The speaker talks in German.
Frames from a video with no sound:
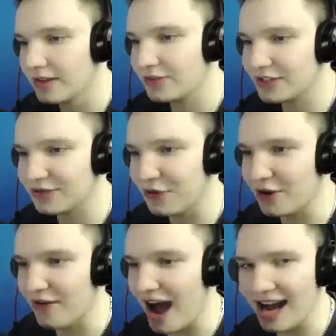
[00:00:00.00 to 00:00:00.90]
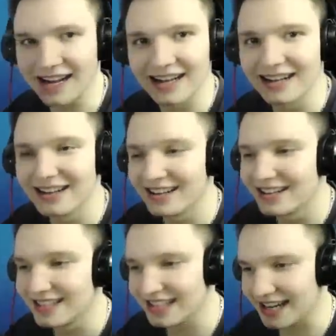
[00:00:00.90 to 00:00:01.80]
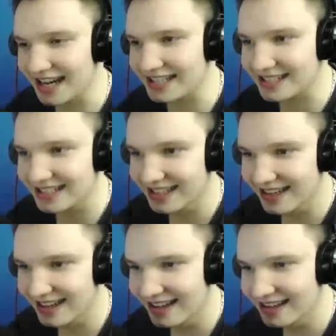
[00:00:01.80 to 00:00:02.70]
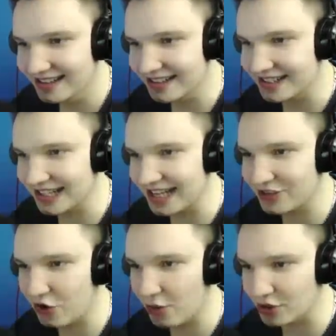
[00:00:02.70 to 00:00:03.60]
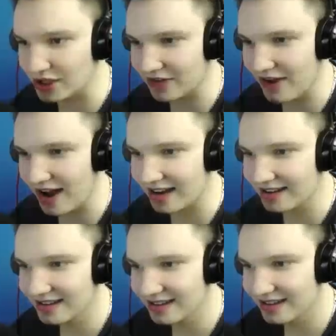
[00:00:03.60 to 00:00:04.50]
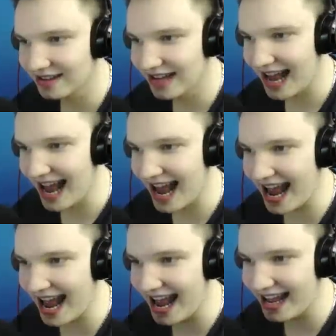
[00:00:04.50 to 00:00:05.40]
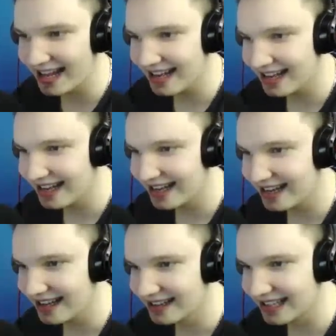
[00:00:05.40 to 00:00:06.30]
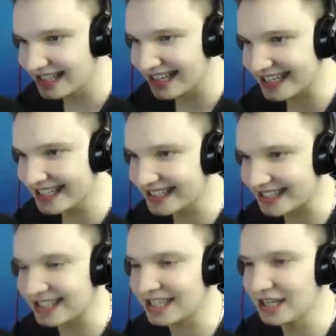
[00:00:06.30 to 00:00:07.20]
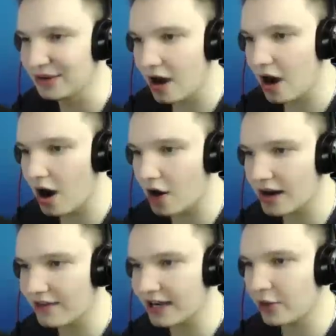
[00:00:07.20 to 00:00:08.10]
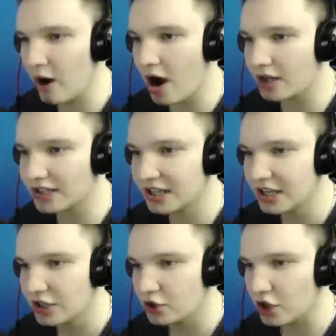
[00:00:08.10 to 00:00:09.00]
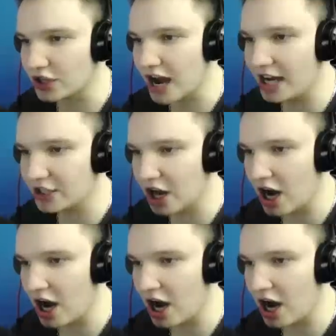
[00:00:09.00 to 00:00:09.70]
Was ist das für ein Wagen? Seht ihr das? Das sieht echt komisch aus, der Wagen. Hä? Das ist ja richtig tief. Oh, da haben wir Quad. Zur Seite.